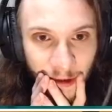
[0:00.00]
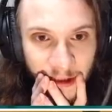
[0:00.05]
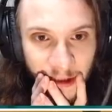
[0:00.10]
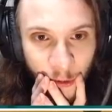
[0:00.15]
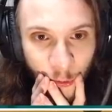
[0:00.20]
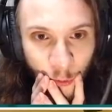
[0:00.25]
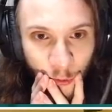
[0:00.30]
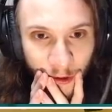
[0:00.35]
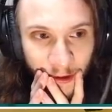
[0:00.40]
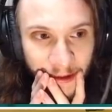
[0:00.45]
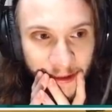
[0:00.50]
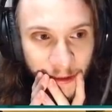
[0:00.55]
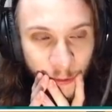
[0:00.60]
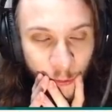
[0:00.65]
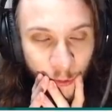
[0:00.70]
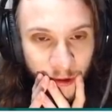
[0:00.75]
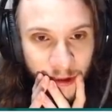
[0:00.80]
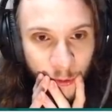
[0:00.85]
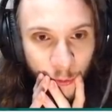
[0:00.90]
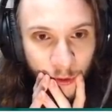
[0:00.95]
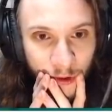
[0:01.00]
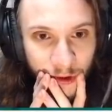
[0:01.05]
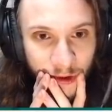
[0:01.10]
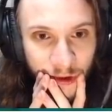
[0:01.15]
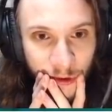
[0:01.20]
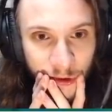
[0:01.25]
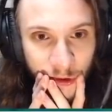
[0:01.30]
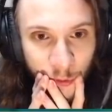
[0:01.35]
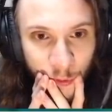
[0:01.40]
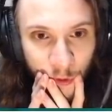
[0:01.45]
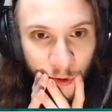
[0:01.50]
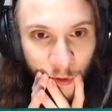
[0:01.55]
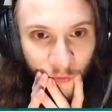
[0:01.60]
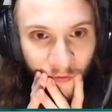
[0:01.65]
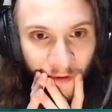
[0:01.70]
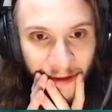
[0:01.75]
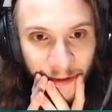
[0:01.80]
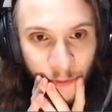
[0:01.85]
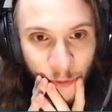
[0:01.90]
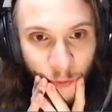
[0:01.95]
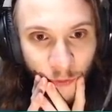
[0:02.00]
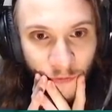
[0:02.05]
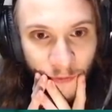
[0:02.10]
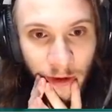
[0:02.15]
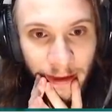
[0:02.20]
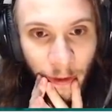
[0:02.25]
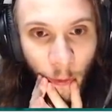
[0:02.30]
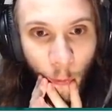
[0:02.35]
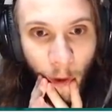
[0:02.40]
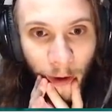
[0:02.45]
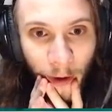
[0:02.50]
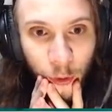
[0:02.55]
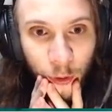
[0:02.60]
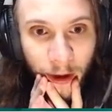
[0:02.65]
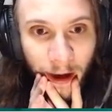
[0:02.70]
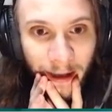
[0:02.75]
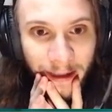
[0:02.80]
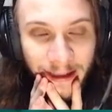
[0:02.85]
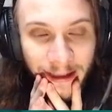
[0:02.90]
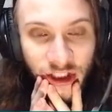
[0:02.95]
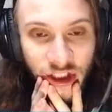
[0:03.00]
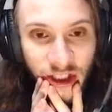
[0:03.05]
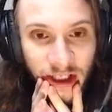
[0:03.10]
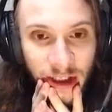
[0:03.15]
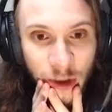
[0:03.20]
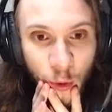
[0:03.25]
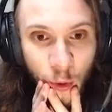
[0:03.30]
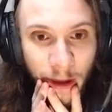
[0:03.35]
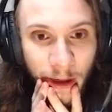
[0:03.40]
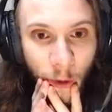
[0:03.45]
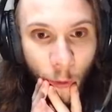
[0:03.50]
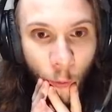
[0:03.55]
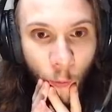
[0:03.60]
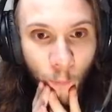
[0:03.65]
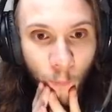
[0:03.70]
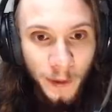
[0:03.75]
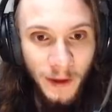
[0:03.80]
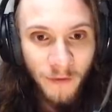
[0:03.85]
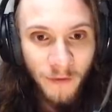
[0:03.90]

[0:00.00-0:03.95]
segura, segura, segura, segura. Não faz muito movimento. Tem quatro caras. A gente tem que escolher um pra